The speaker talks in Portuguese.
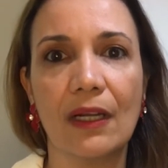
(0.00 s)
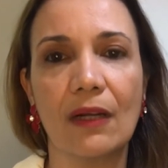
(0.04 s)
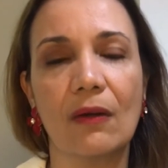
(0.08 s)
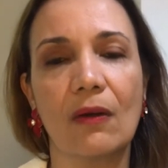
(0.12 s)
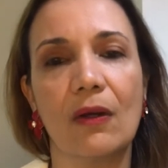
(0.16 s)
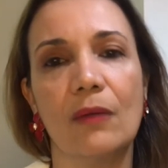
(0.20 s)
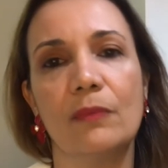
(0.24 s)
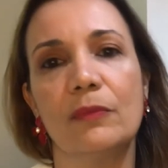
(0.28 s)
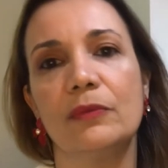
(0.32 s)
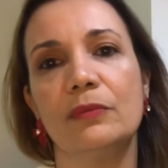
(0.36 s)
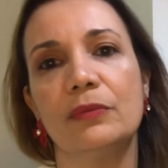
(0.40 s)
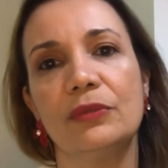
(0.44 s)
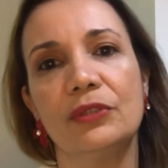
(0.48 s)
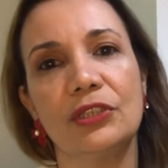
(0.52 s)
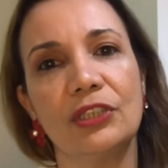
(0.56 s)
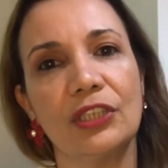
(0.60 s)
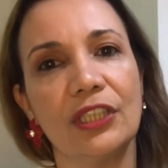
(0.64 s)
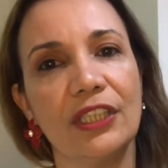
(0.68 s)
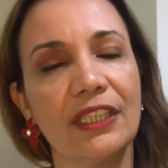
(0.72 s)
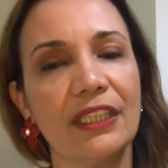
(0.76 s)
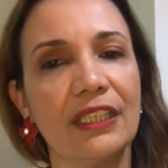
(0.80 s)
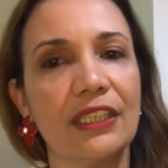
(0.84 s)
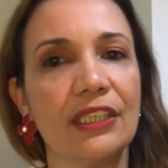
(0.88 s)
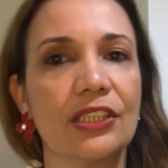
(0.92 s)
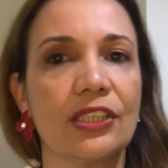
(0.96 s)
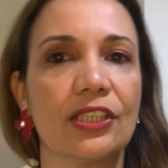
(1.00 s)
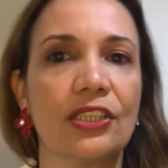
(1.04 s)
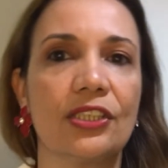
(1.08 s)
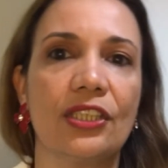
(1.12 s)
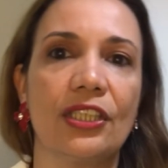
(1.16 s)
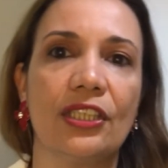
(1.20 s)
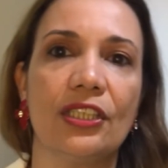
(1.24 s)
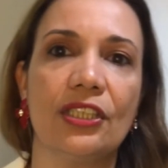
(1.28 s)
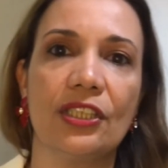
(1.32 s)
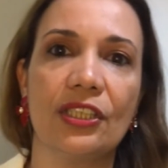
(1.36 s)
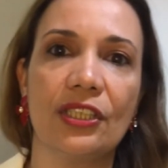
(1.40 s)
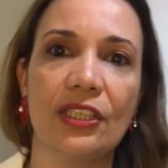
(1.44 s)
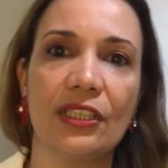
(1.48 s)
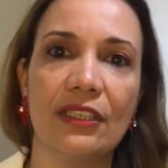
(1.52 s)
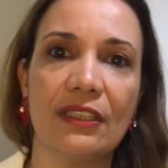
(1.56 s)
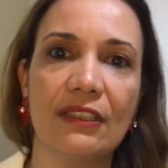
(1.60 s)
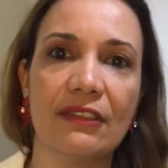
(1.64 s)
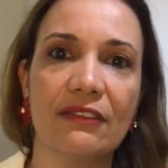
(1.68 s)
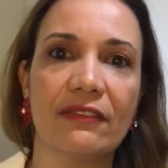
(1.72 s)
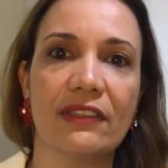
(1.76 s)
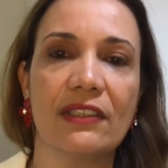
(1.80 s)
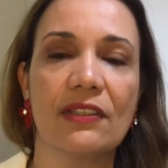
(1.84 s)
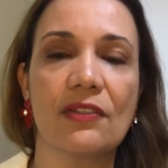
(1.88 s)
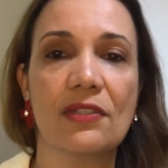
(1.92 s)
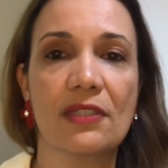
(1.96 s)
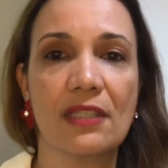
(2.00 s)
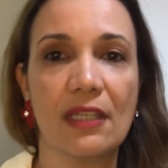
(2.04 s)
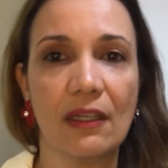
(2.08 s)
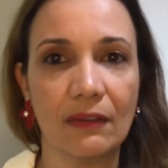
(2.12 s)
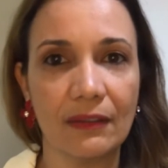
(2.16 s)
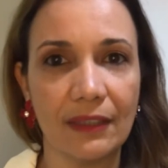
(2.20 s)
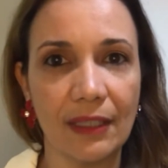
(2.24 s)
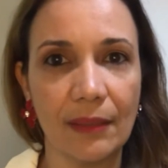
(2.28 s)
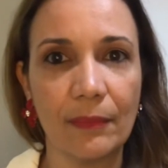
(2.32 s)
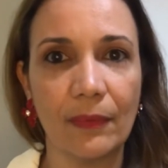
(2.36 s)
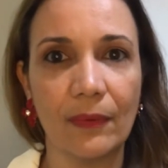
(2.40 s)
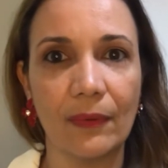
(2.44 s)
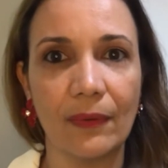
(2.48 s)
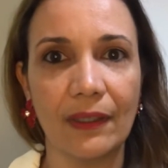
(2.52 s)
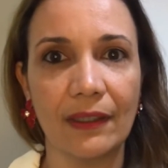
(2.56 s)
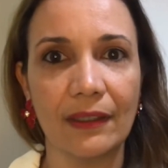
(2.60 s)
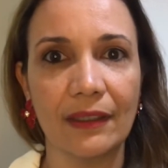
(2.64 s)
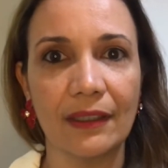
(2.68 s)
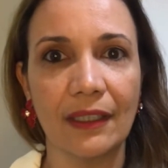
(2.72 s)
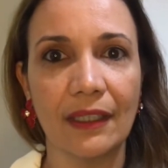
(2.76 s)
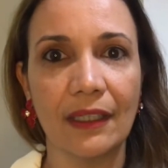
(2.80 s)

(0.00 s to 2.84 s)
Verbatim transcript: como bochecha, gengiva e o céu da boca.